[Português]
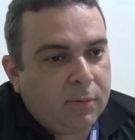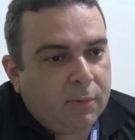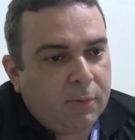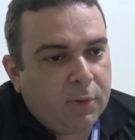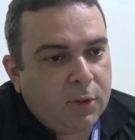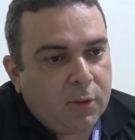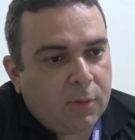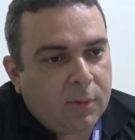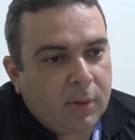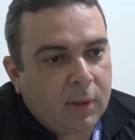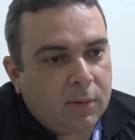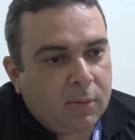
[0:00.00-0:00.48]

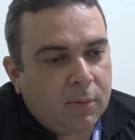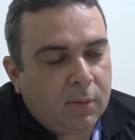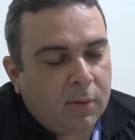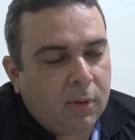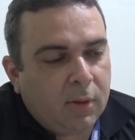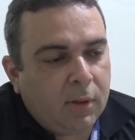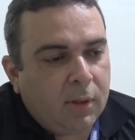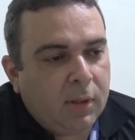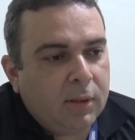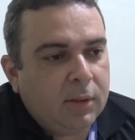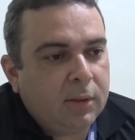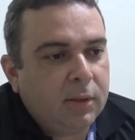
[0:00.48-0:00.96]
24
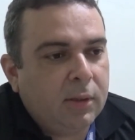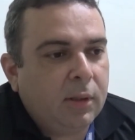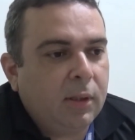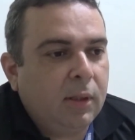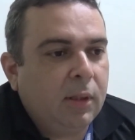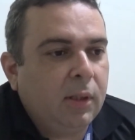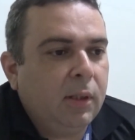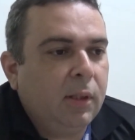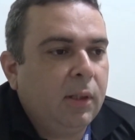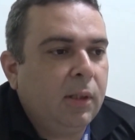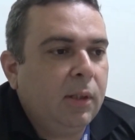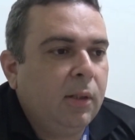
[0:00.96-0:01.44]
horas
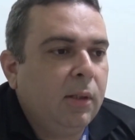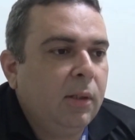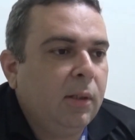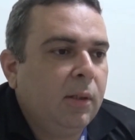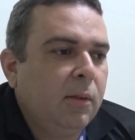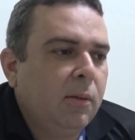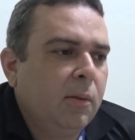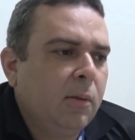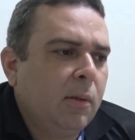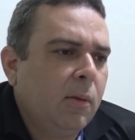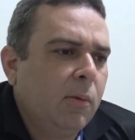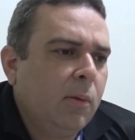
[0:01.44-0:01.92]
e
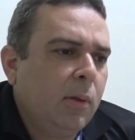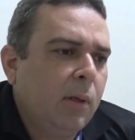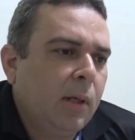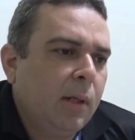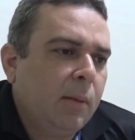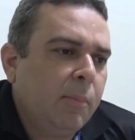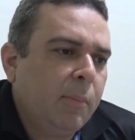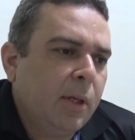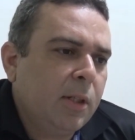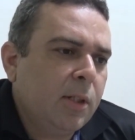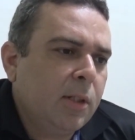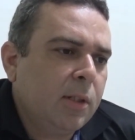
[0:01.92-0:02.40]

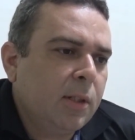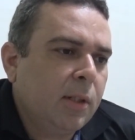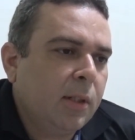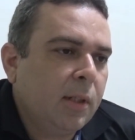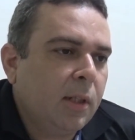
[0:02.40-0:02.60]
a média de